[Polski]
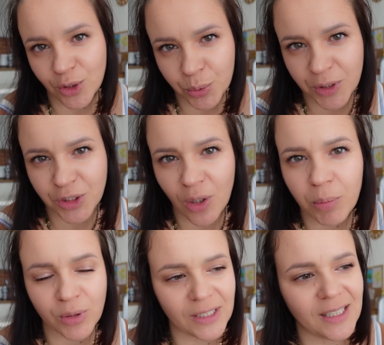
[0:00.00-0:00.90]
doszły jeszcze
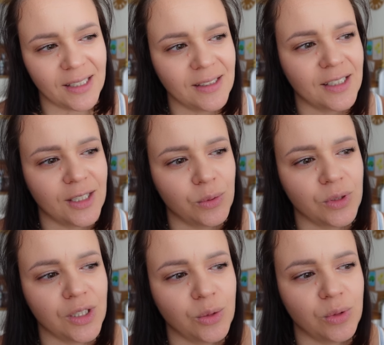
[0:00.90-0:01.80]
obok takie inne
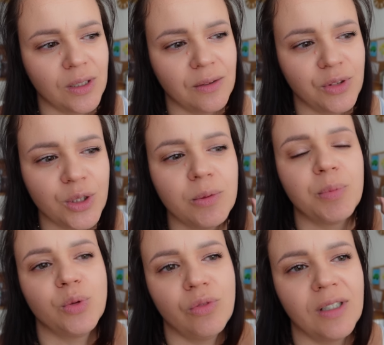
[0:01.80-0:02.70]
kierunki, które wzięliśmy
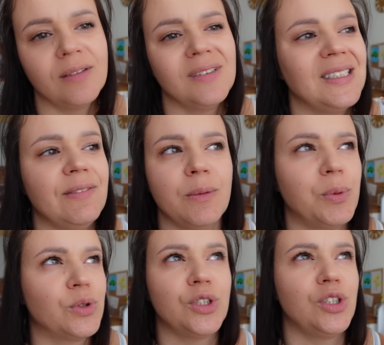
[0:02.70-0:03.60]
pod uwagę, więc nie wiem
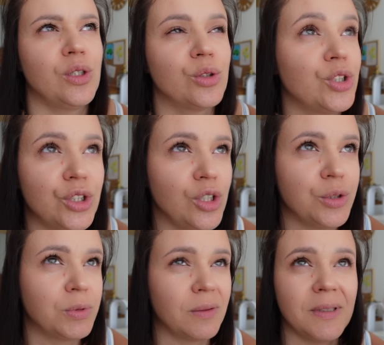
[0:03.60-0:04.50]
po co jeszcze
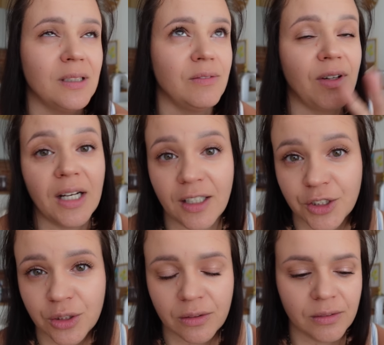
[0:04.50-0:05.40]
rozszerzyliśmy sobie ten
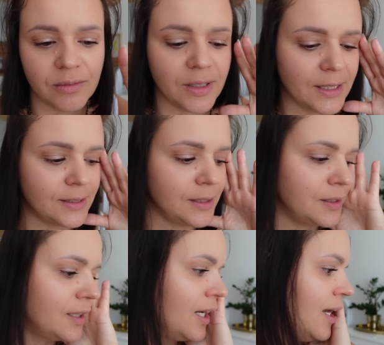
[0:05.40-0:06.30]
wachlarz e,
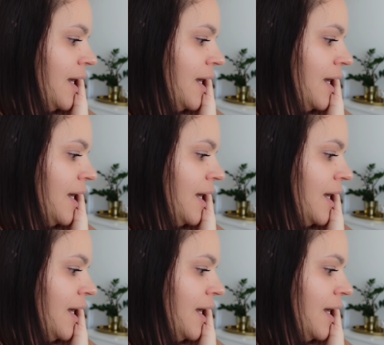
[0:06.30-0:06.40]
wakacyjny.